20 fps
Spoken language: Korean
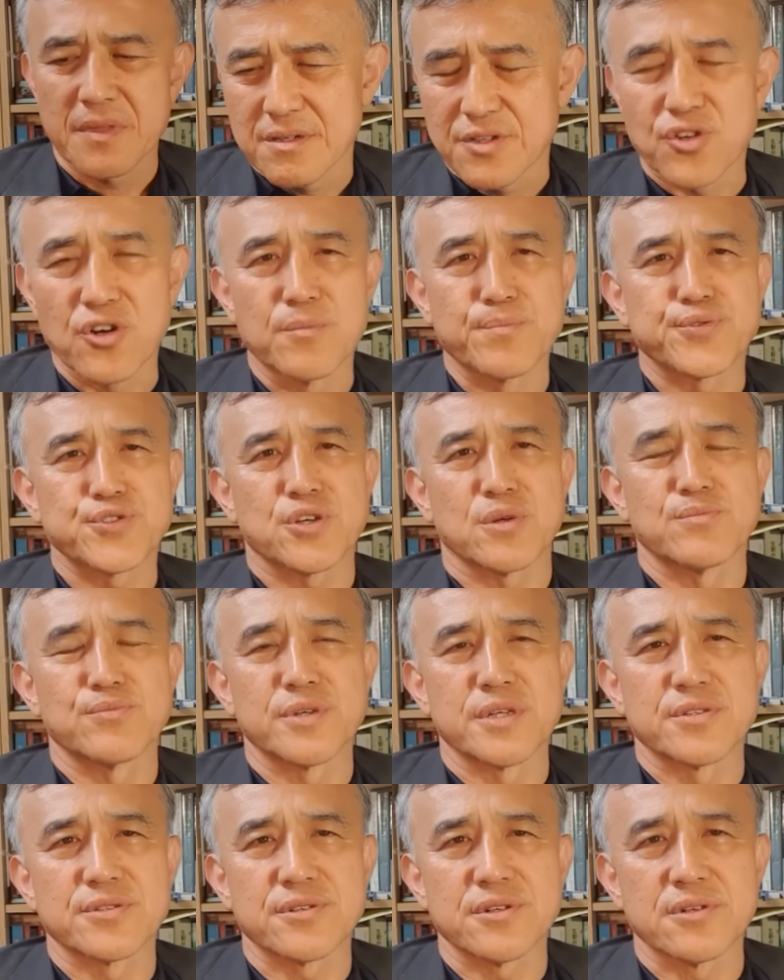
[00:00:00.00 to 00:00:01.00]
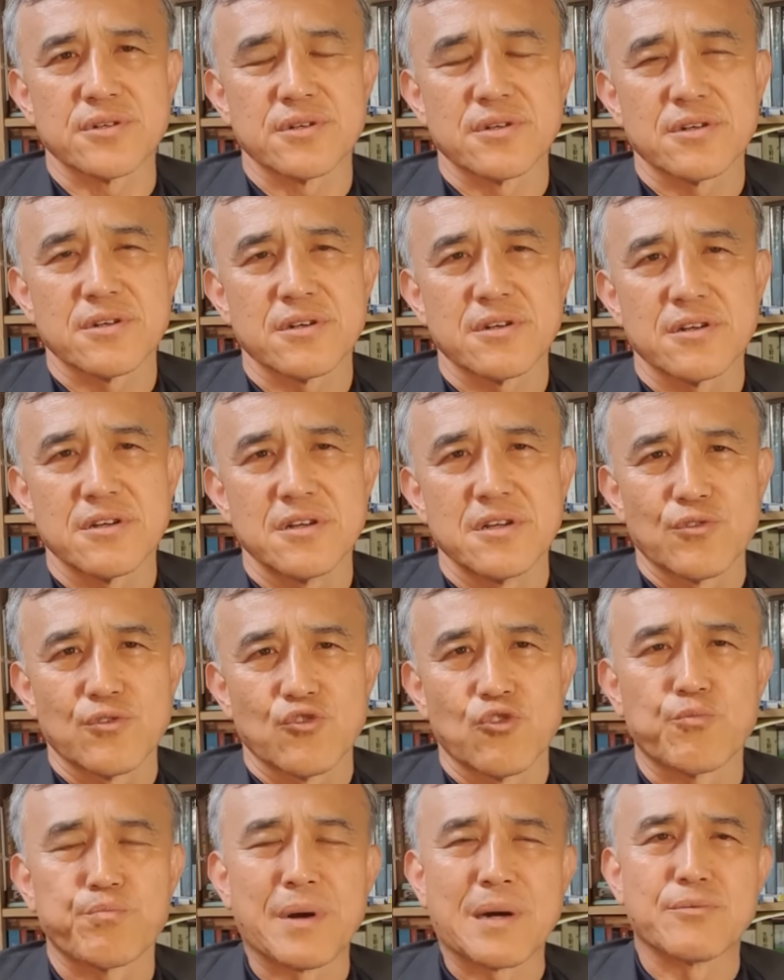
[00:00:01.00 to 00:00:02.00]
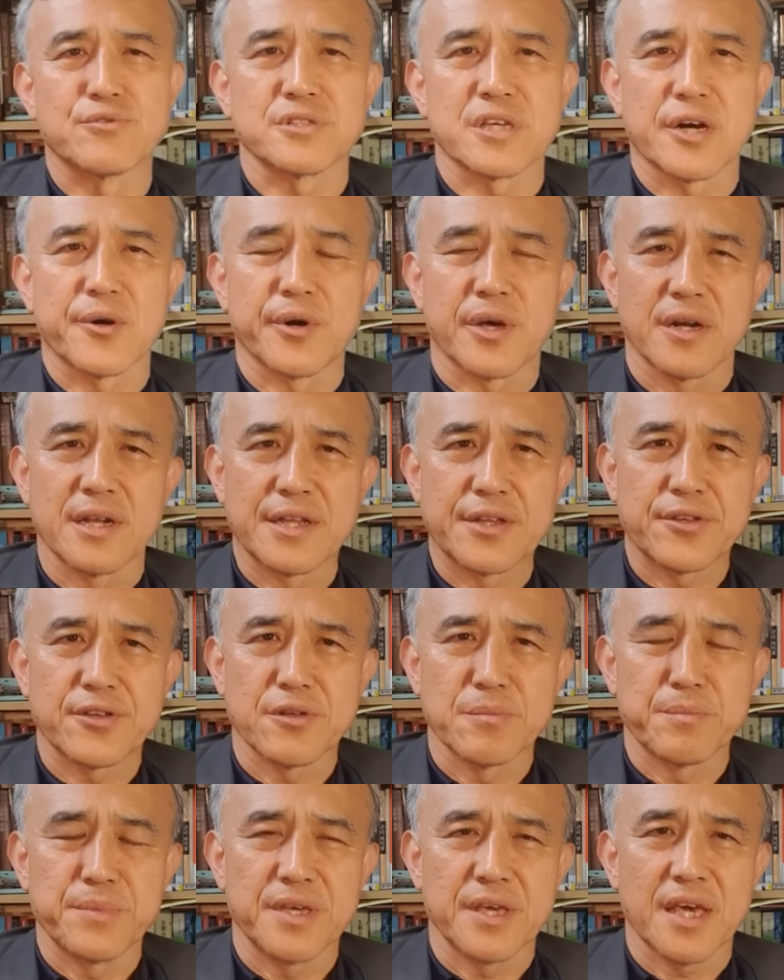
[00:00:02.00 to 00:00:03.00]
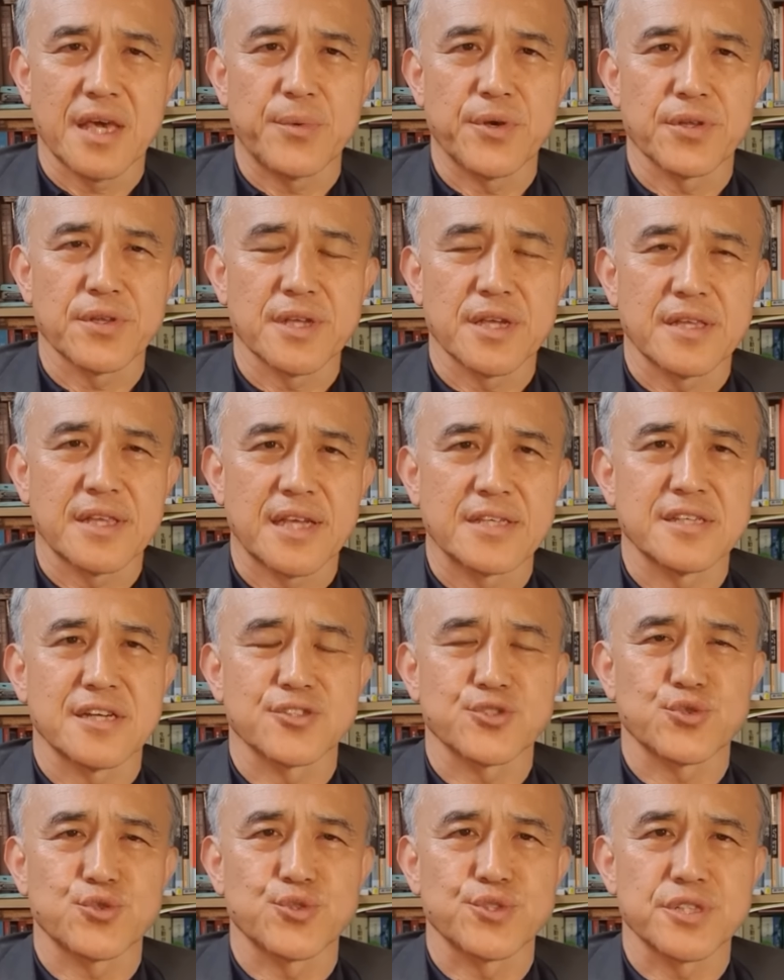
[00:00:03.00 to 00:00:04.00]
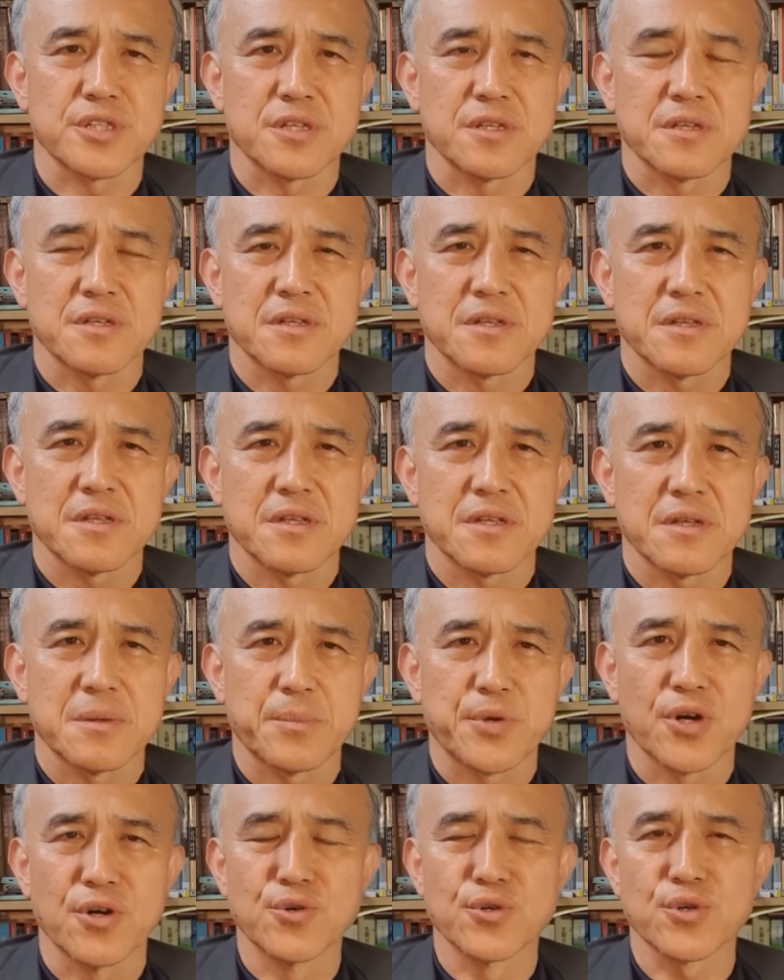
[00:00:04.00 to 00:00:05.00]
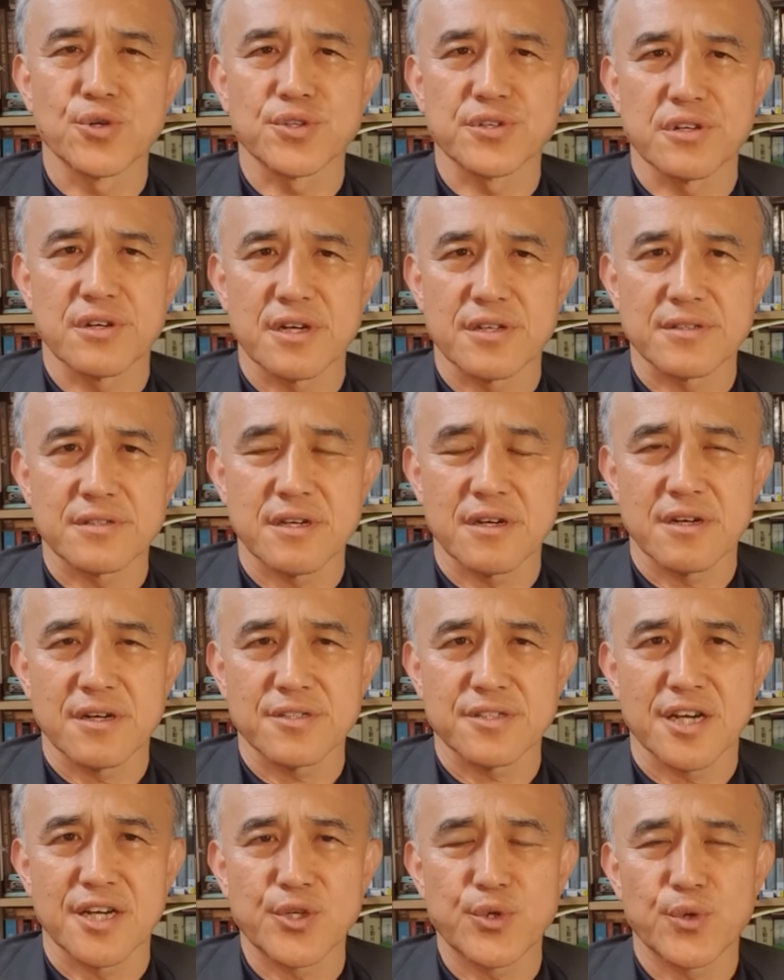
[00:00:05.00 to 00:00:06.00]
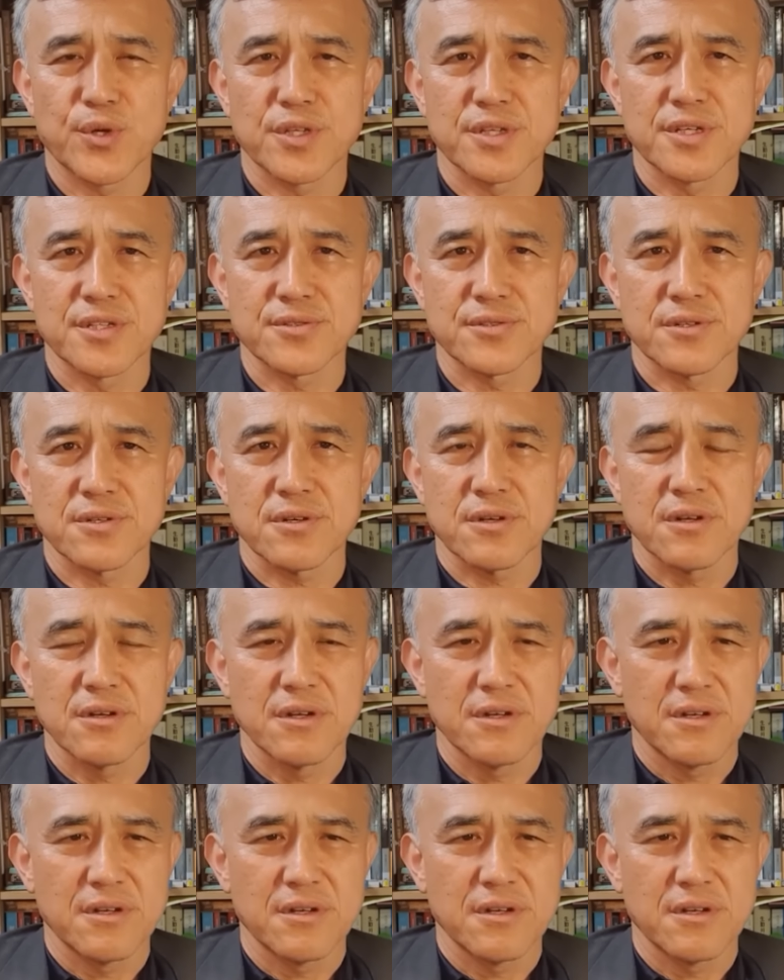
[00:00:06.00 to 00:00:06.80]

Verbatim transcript: 트럼프 정부에서 국방부 장관을 했던 미 해병대 대장 출신 병으로 들어갔다가 장교가 돼서